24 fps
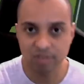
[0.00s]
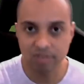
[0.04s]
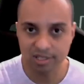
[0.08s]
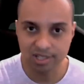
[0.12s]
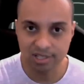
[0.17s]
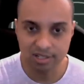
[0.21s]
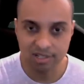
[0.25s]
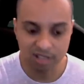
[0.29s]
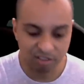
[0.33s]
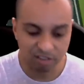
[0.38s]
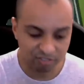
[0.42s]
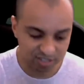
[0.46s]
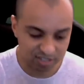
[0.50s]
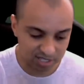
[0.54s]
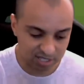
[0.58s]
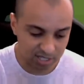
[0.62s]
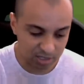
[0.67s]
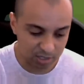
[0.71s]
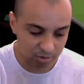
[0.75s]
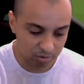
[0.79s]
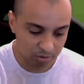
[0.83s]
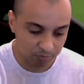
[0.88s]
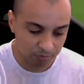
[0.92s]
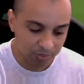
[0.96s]
vai tentar fazer
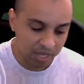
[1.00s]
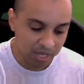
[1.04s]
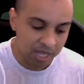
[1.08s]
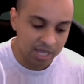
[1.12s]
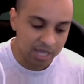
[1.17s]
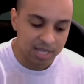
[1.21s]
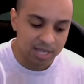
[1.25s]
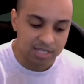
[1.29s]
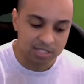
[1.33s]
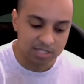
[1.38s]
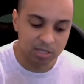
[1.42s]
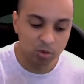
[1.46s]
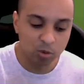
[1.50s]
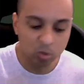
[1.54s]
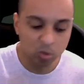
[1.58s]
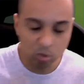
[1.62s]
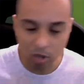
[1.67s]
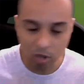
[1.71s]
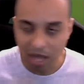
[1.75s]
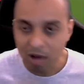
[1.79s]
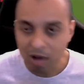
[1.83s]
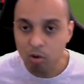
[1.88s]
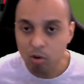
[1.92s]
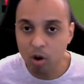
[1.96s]
isso.
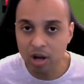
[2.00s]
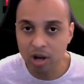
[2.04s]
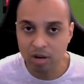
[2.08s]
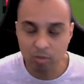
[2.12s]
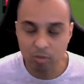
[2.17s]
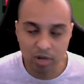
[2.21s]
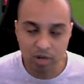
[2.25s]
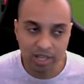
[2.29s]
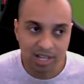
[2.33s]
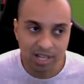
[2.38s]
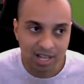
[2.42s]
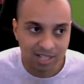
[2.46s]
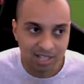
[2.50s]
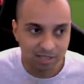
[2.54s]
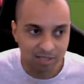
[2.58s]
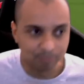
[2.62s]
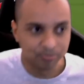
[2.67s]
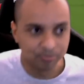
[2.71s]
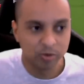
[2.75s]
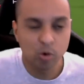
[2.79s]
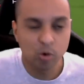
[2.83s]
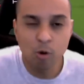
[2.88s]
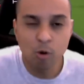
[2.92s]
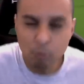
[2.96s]
Segundo, agora, molecada,
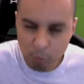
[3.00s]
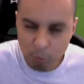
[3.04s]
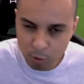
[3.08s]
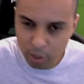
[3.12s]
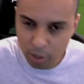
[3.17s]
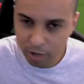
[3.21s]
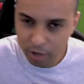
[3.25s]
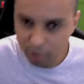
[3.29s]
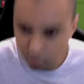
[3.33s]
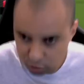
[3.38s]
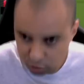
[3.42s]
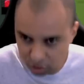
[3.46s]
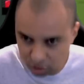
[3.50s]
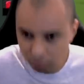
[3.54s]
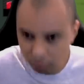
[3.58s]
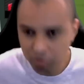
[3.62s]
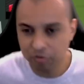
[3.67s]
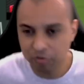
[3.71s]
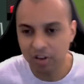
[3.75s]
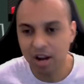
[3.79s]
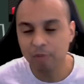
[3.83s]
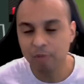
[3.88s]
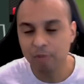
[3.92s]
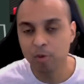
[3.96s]
como eu já vou
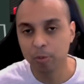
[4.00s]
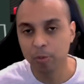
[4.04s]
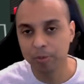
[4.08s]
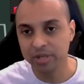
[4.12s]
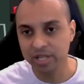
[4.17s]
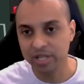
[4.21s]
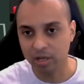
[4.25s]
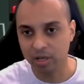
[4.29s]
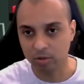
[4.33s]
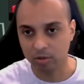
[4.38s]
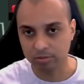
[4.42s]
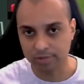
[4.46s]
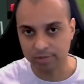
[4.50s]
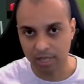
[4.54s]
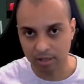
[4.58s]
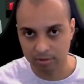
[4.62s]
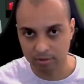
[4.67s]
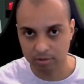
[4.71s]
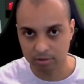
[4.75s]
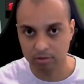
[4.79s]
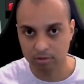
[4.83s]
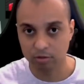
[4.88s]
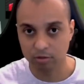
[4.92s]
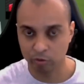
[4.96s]
falar minha opinião, tá?
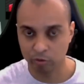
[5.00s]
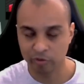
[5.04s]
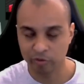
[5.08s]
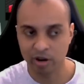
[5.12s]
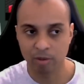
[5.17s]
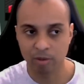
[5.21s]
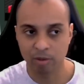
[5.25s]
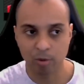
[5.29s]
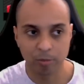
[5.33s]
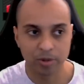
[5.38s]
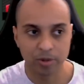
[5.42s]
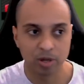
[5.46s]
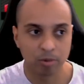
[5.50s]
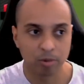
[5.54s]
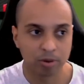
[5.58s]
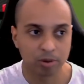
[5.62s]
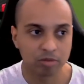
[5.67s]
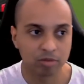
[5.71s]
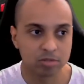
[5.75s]
Eu vou falar minha opinião para